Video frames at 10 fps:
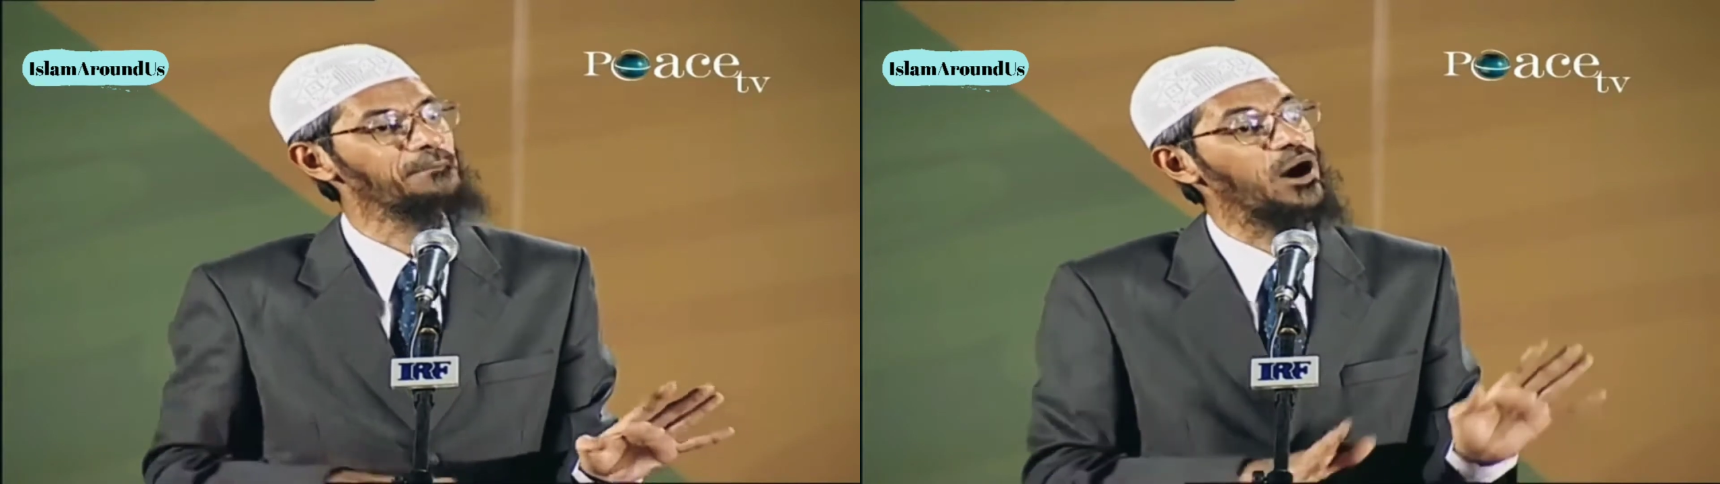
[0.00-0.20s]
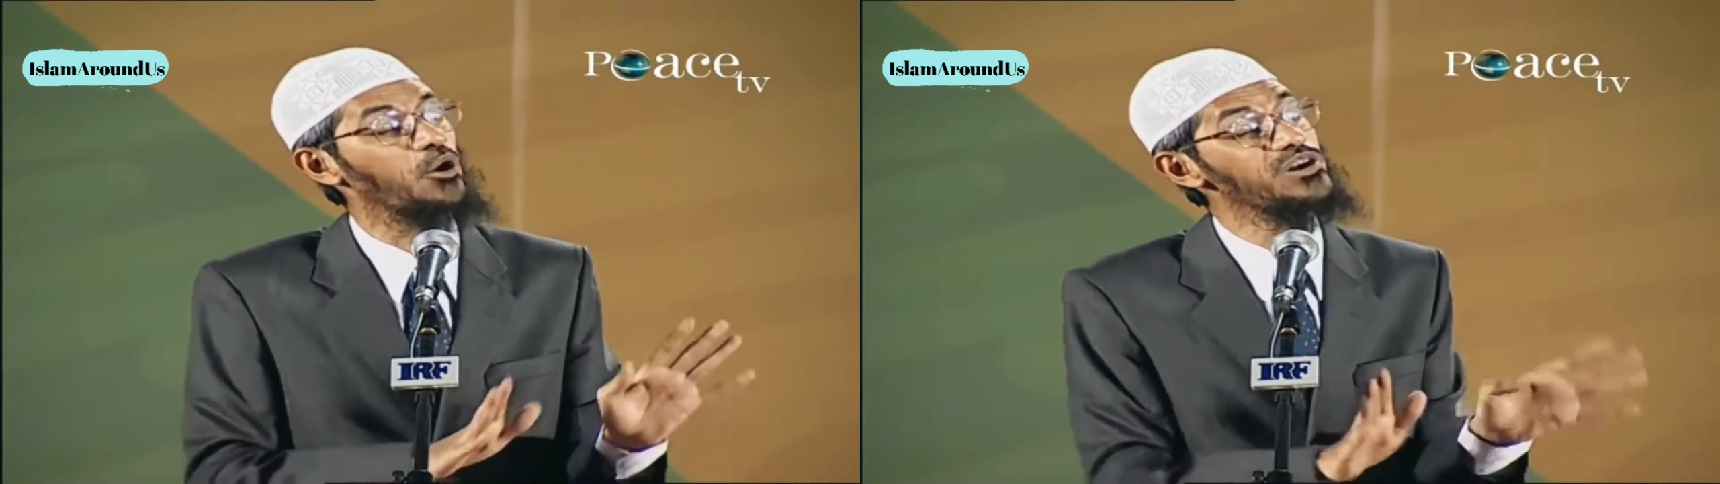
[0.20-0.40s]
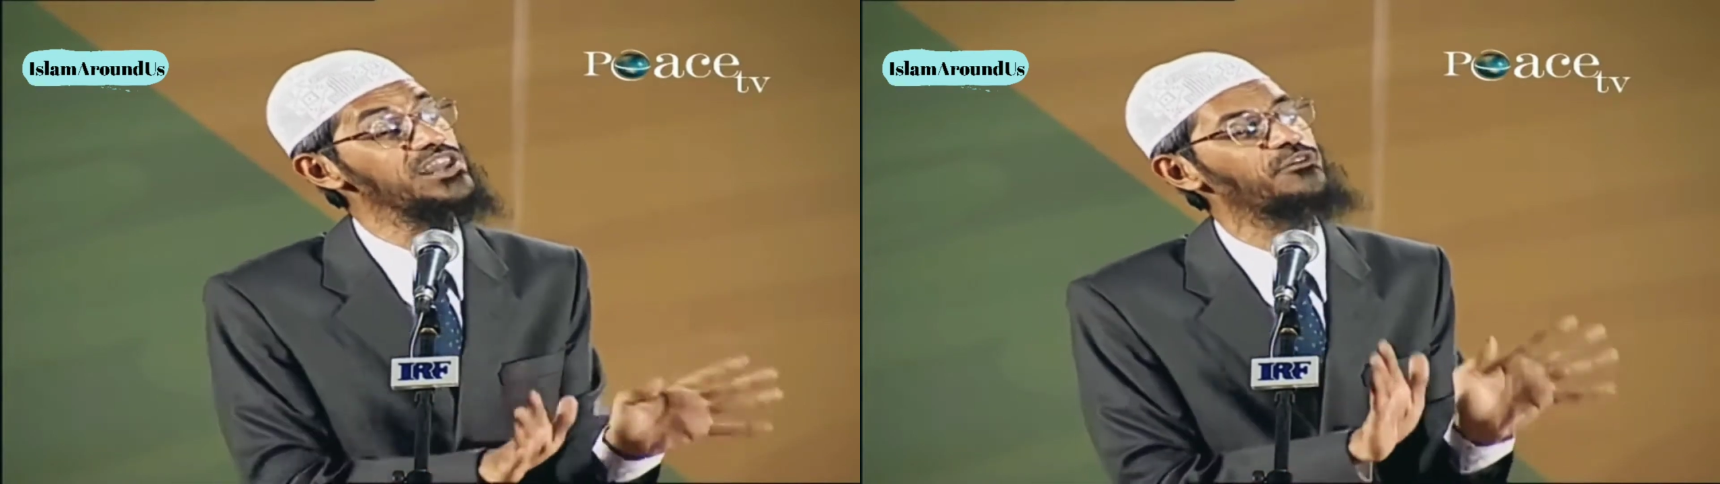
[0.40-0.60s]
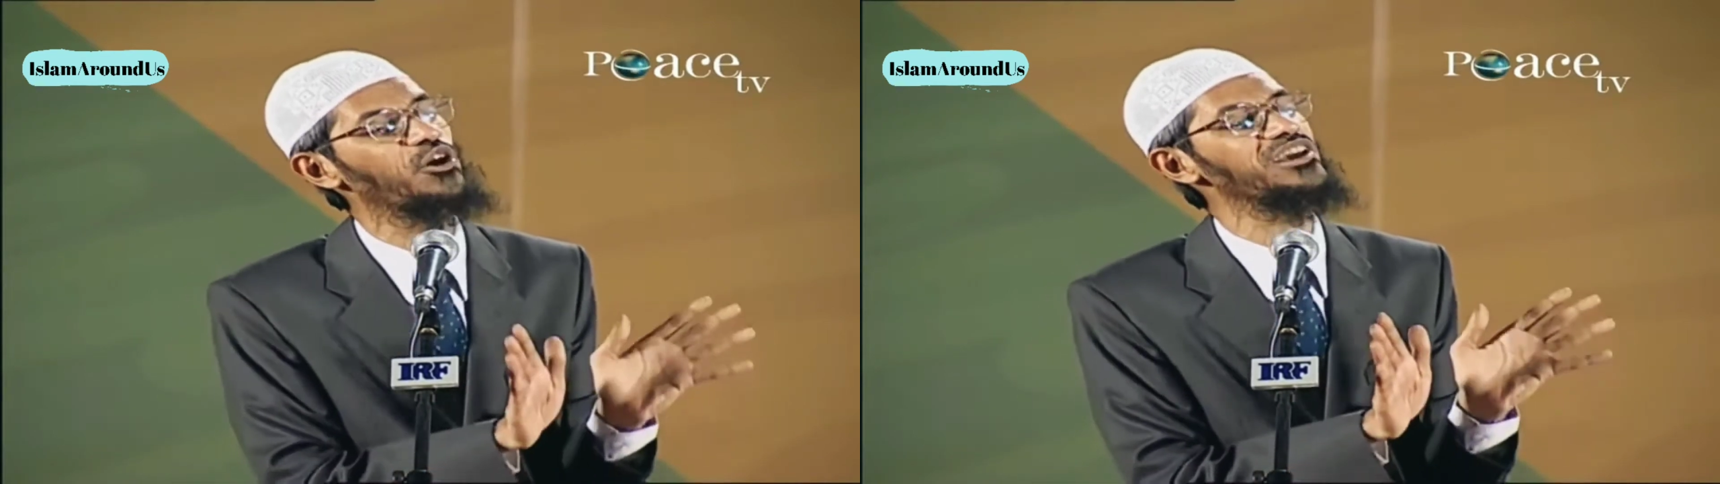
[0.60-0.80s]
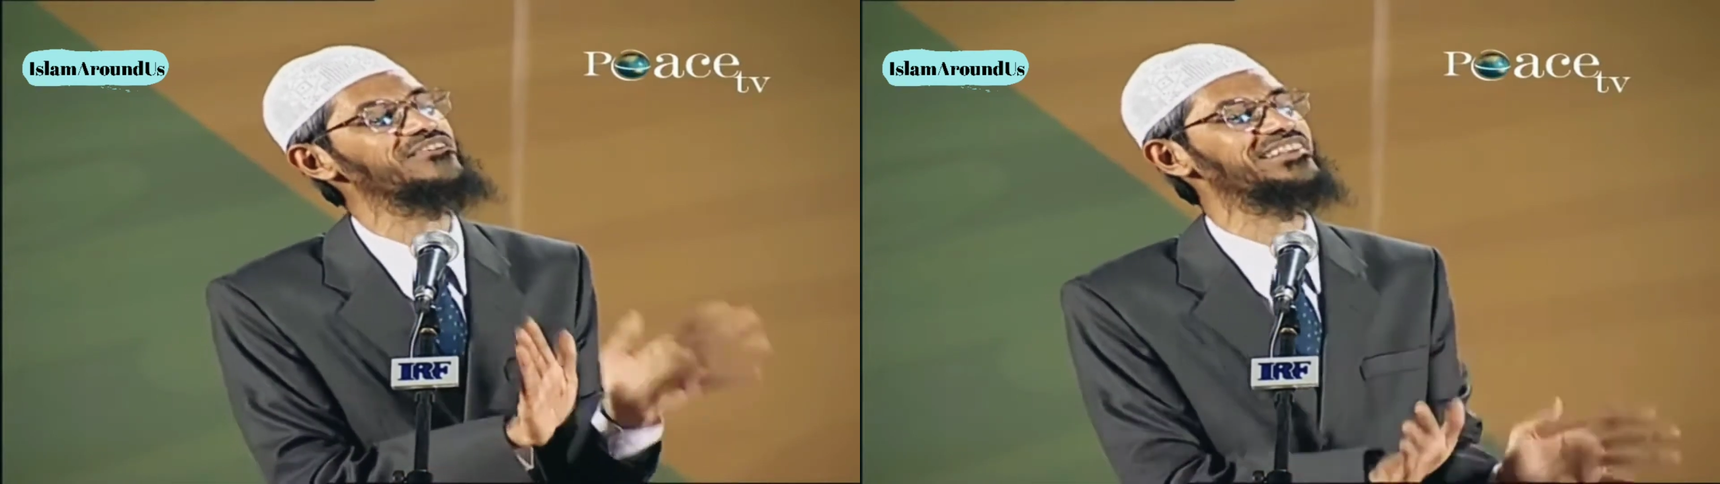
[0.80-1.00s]
শুধু যদি
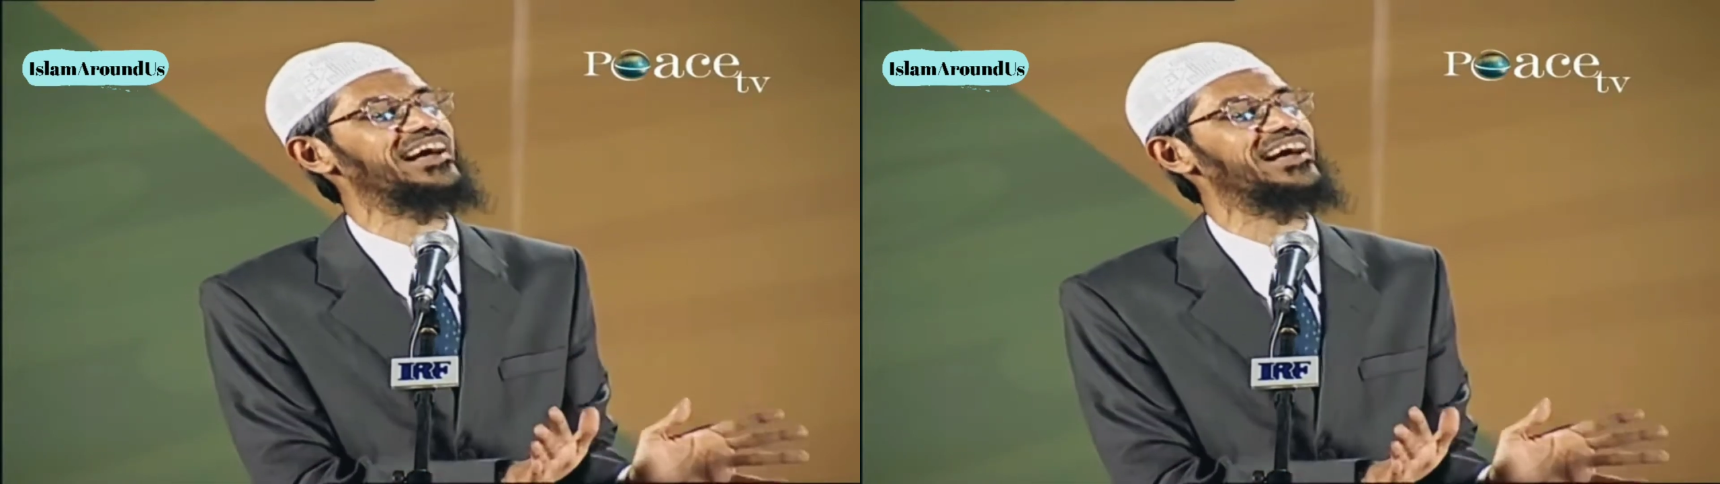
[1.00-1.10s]
বেদকে